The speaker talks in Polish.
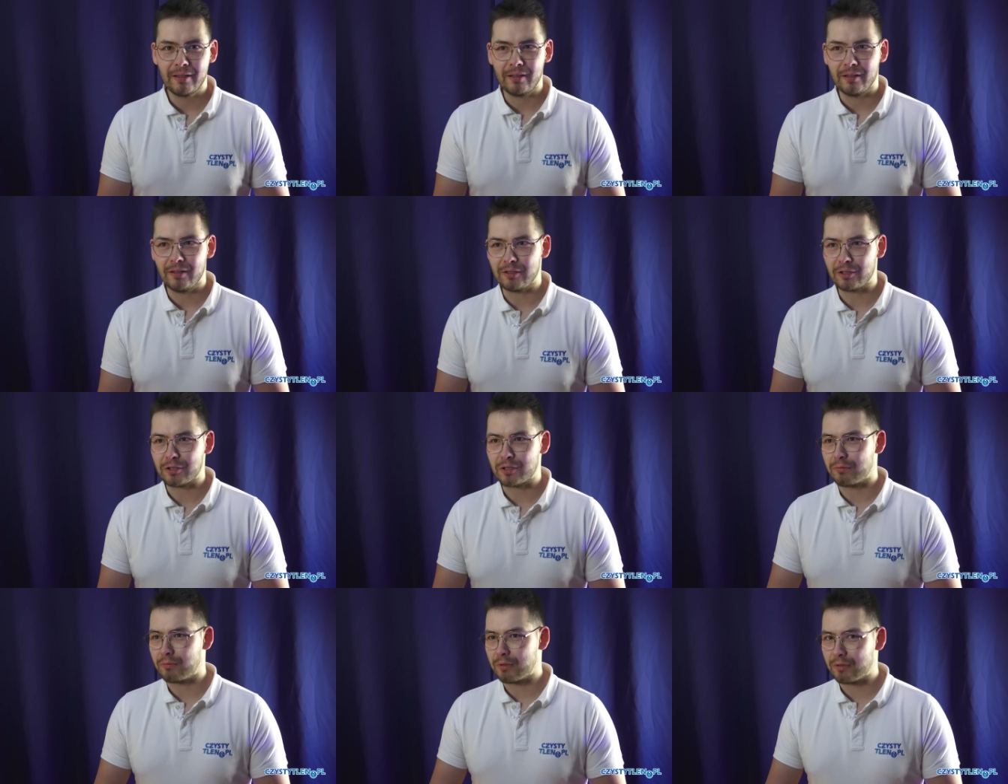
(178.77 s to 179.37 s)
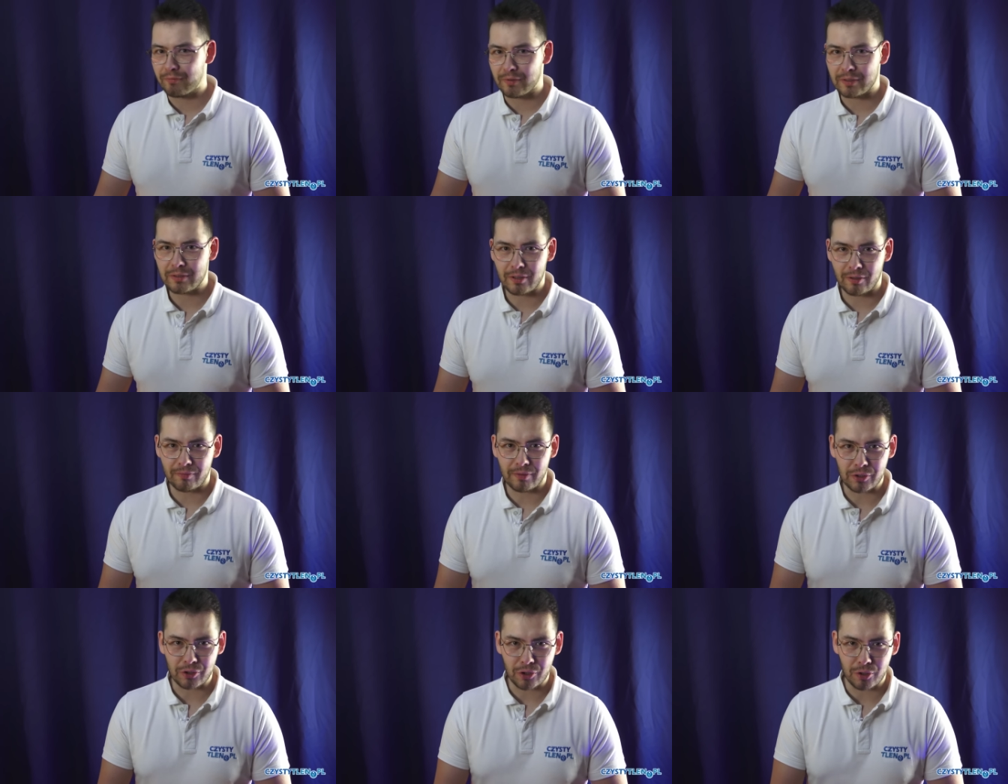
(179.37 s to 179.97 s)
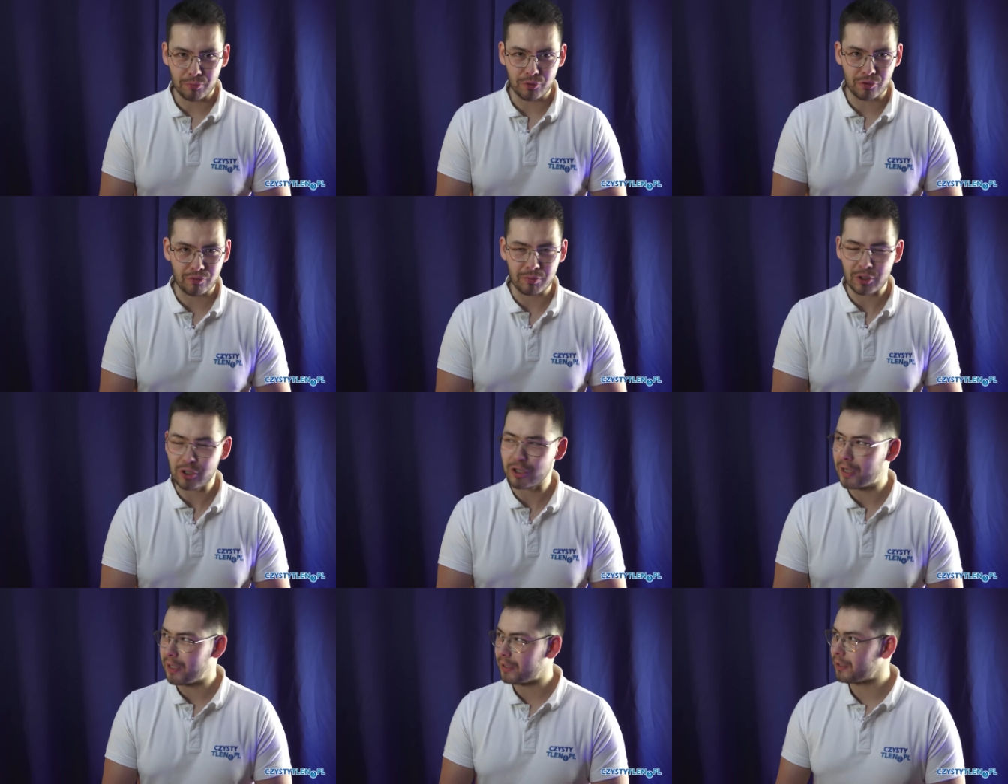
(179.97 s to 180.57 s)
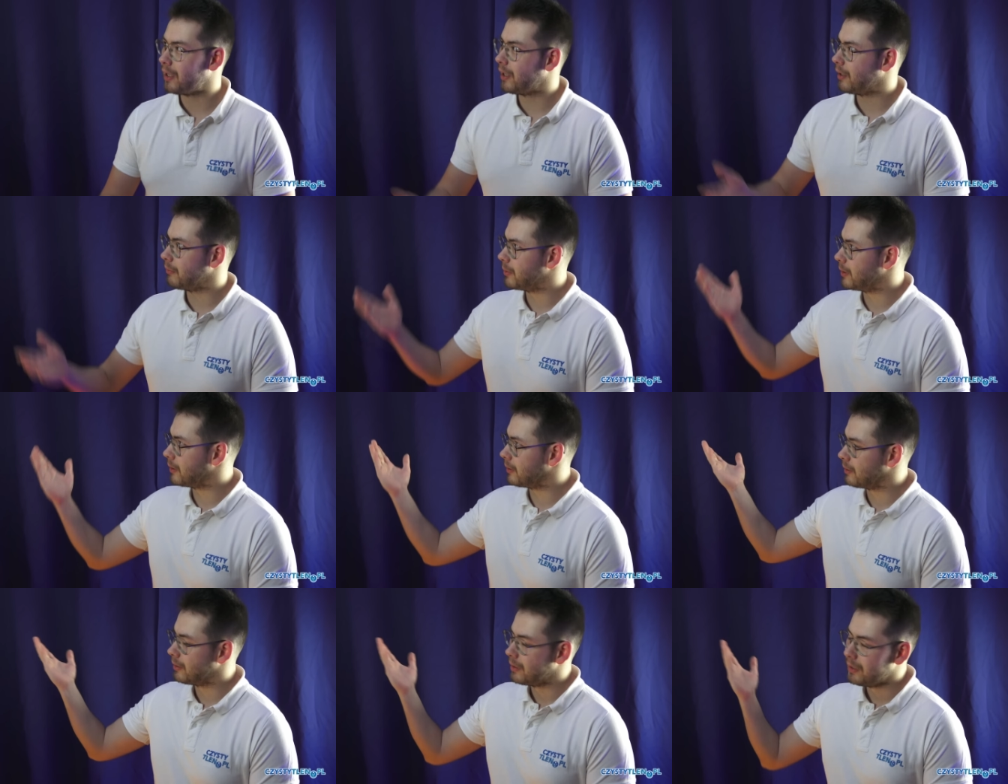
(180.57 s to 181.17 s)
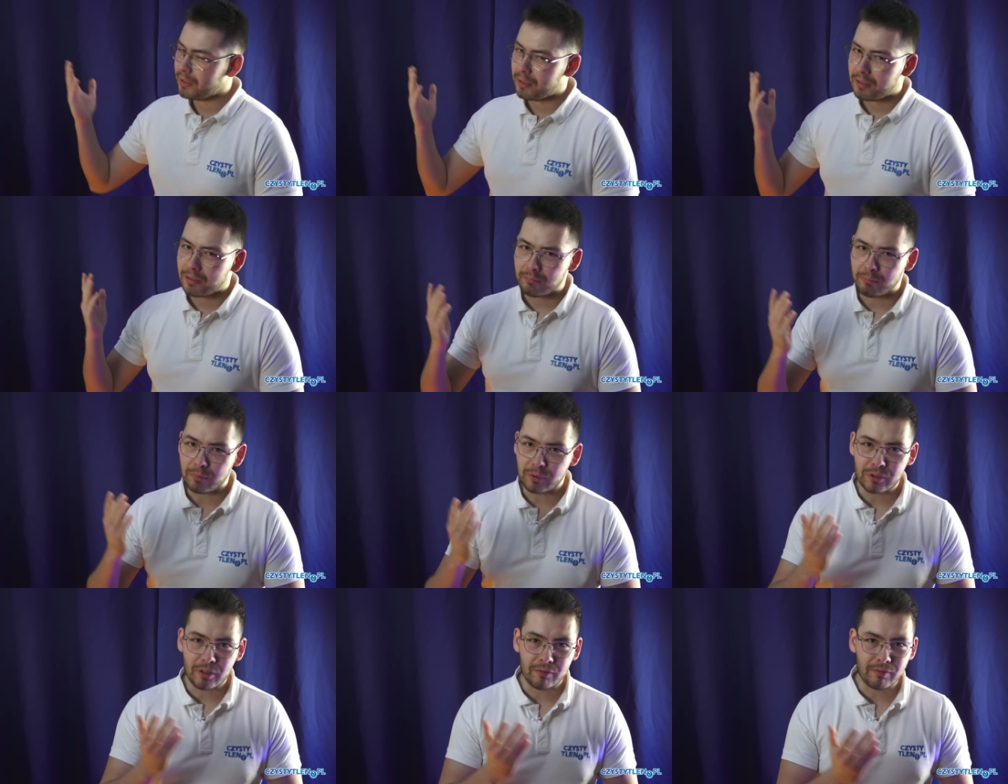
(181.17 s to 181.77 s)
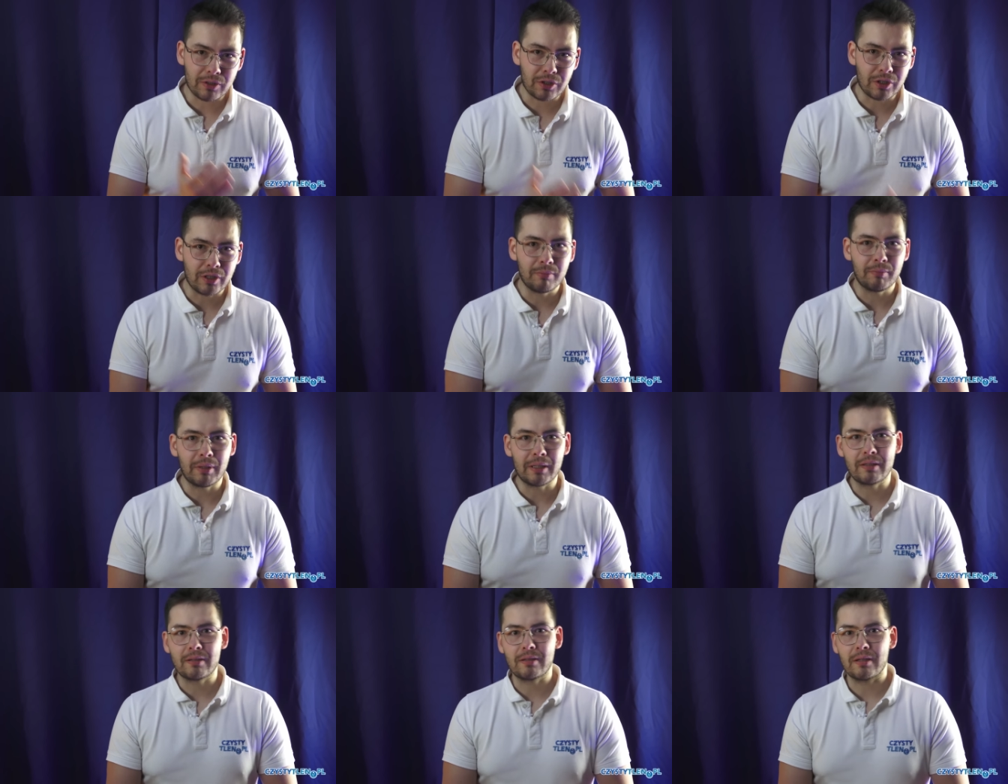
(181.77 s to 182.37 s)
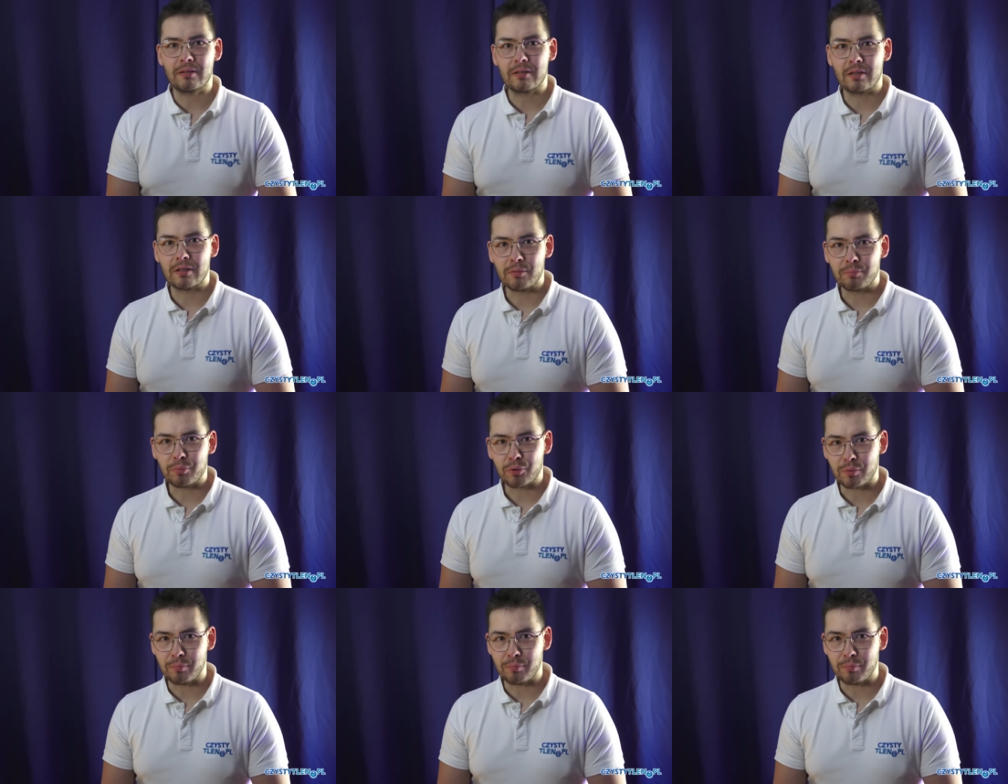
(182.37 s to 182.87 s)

i nie chcą inwestować komuś w mieszkanie, aby montować klimatyzację typu